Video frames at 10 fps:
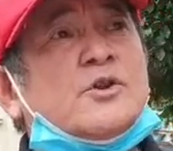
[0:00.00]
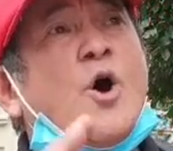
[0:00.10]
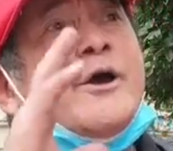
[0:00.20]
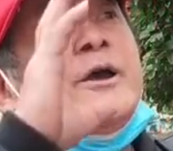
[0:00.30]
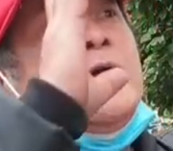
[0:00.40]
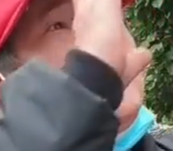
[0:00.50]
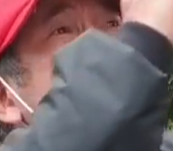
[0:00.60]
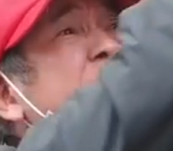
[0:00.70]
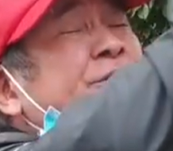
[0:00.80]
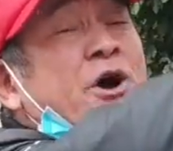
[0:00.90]
tôi
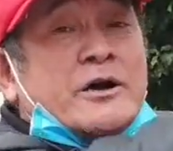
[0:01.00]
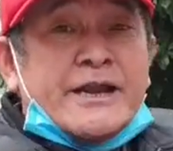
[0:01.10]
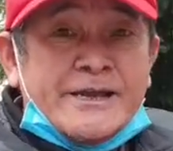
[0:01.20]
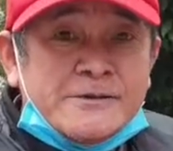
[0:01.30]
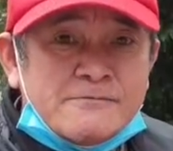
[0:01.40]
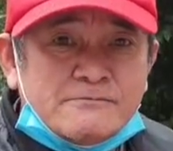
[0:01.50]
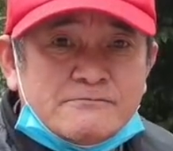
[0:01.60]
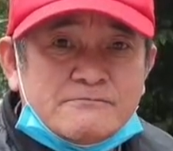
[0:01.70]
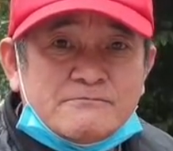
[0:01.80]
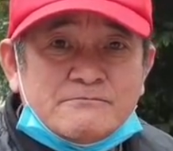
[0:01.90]
liên tưởng đến
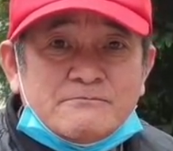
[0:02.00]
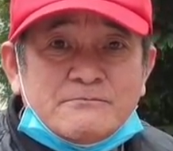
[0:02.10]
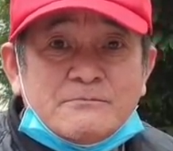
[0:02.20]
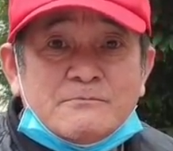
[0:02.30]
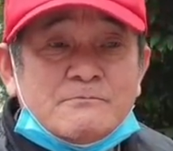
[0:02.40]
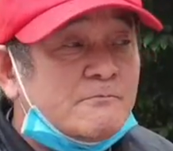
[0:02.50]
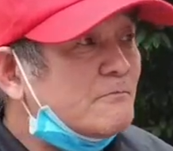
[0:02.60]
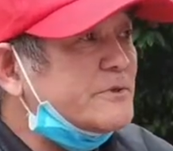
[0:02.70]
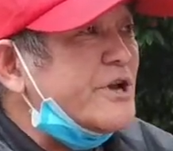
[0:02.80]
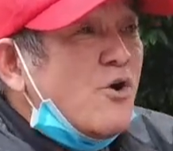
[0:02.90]

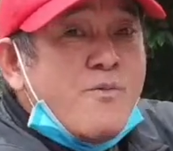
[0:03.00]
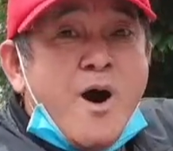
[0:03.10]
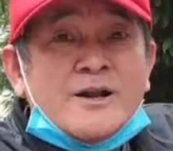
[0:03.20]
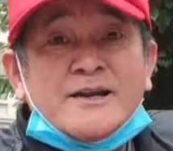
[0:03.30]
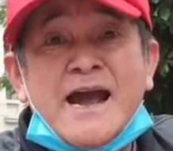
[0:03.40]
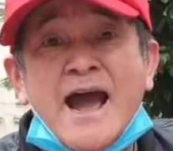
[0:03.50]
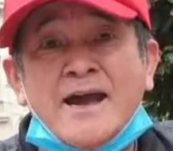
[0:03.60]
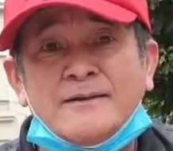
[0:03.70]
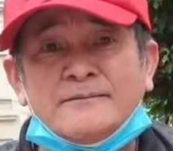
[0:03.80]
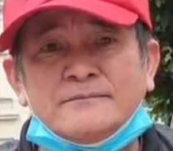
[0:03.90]
trâu bò lợn
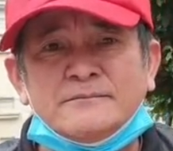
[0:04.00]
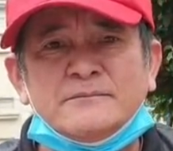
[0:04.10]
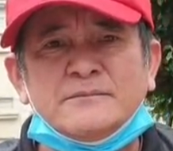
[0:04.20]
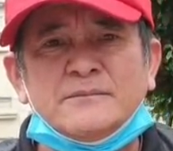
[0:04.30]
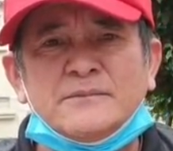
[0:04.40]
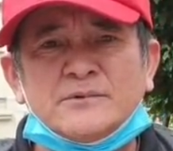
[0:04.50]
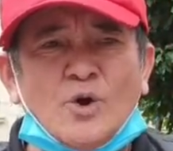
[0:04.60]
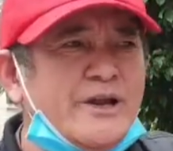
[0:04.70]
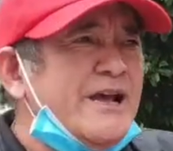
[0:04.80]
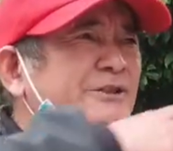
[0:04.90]
gà
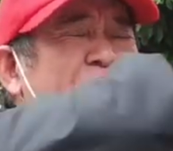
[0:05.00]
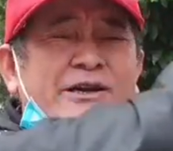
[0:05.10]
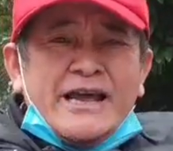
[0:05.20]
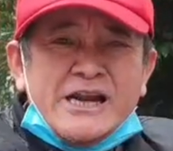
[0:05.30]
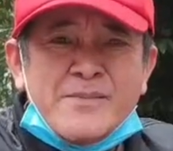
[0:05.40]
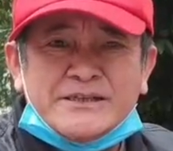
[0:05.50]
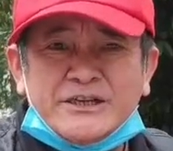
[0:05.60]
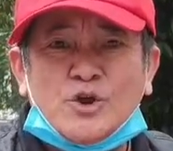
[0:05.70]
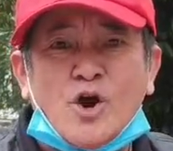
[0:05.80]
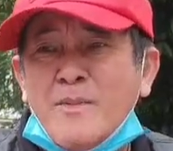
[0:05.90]
tôi liên tưởng đến cơ mà
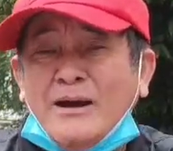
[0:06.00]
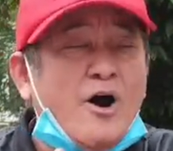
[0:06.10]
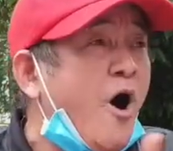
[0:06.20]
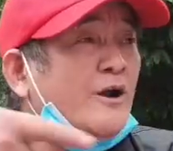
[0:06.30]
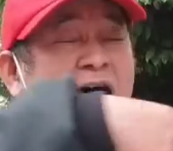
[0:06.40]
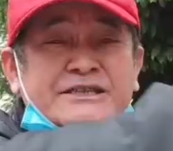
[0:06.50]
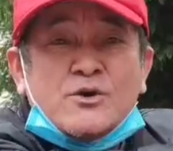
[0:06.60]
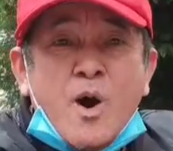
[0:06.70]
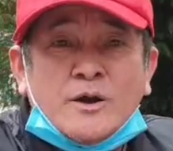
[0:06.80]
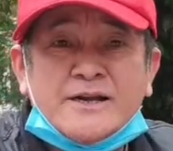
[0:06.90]
chứ tôi có bảo là họ là
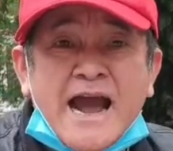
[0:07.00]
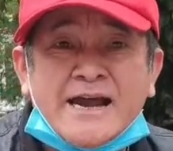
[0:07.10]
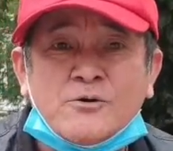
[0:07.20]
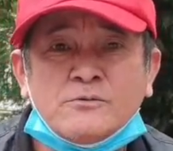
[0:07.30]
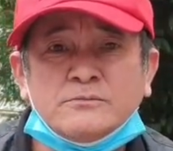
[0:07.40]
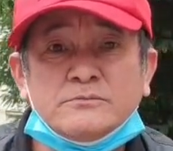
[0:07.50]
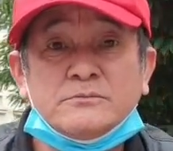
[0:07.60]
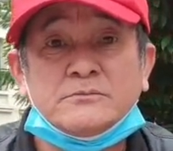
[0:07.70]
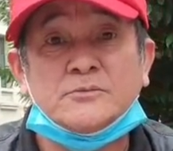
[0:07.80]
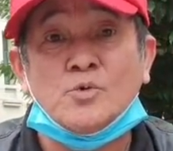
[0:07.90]
trâu bò lợn gà đâu
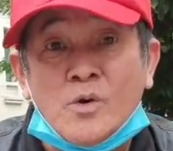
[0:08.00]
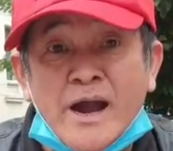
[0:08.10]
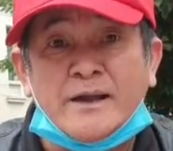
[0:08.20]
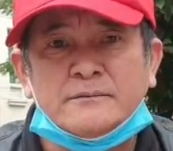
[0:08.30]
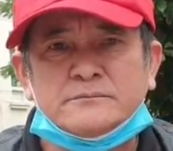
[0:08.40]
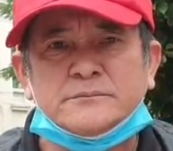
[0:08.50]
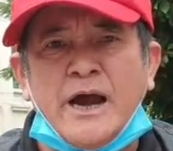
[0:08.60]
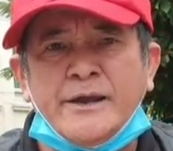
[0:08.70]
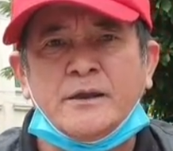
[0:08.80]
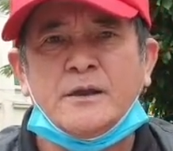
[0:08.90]
đúng không ạ
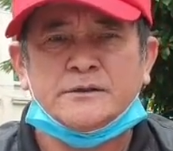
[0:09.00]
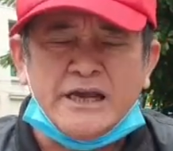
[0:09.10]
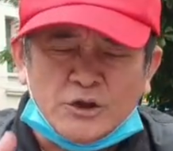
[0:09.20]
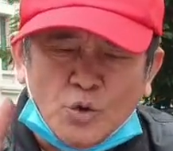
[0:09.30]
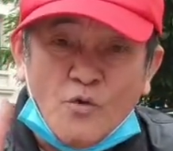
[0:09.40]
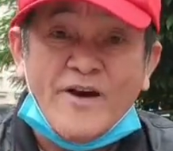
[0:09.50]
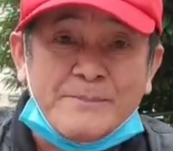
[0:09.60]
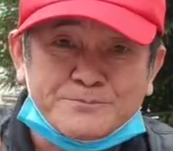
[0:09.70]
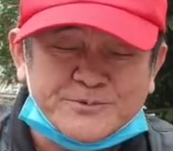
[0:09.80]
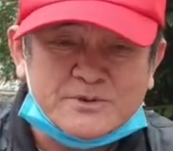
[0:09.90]
đấy đây là thủ
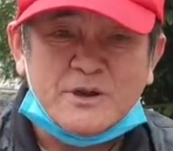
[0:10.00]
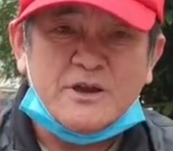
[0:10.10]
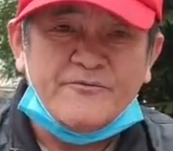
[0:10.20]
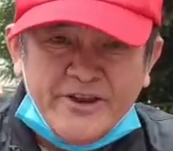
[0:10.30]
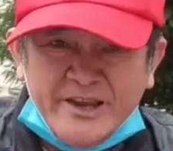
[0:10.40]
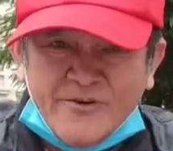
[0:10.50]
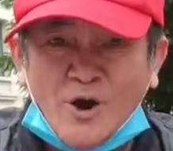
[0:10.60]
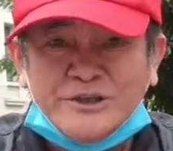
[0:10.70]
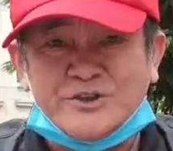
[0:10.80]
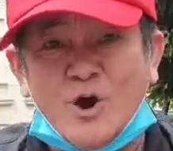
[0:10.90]
pháp ví
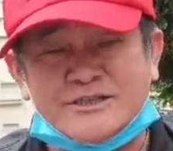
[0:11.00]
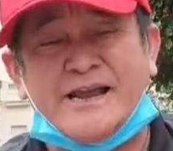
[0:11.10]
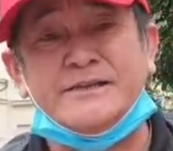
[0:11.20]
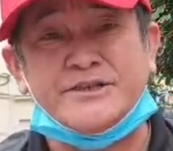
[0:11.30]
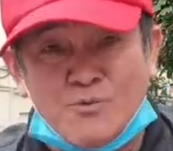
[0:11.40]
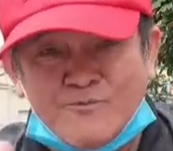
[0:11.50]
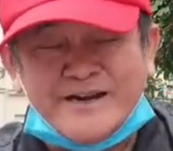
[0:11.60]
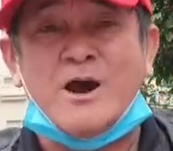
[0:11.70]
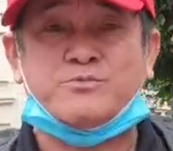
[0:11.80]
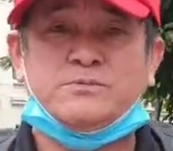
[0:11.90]
von so sánh trong
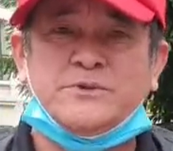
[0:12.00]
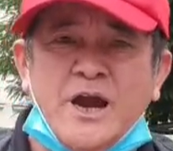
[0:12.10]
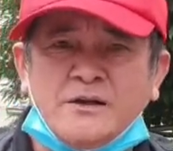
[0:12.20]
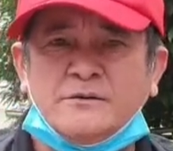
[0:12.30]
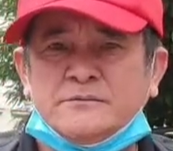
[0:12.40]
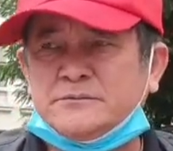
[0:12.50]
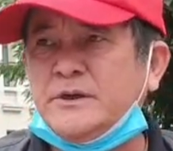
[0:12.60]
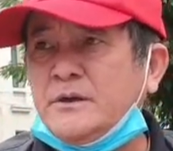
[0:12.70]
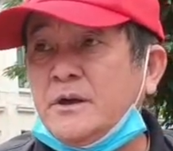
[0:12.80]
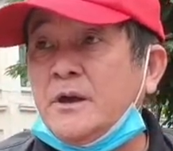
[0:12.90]
văn học nhá
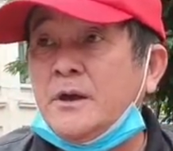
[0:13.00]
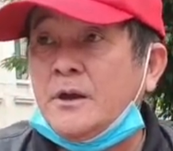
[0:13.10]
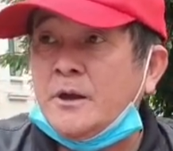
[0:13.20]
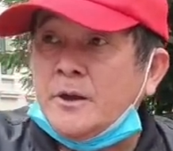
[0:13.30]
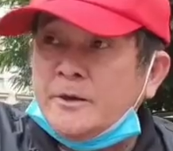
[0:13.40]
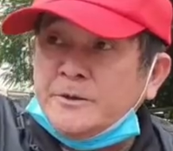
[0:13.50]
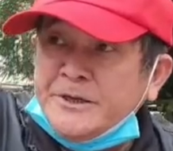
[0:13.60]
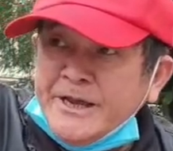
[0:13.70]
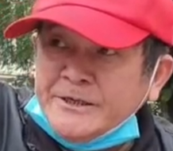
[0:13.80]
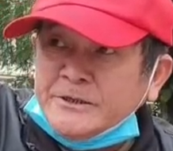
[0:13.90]

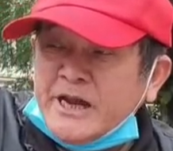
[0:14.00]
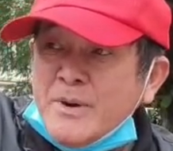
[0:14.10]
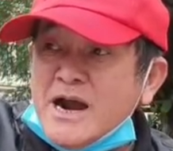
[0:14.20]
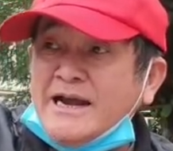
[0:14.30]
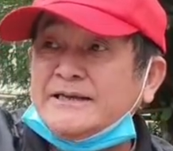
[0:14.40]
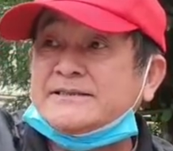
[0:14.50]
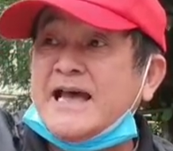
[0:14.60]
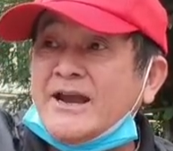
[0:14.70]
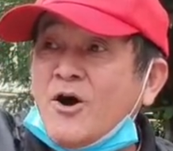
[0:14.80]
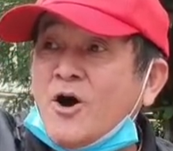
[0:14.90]
nhìn cái bức ảnh Sài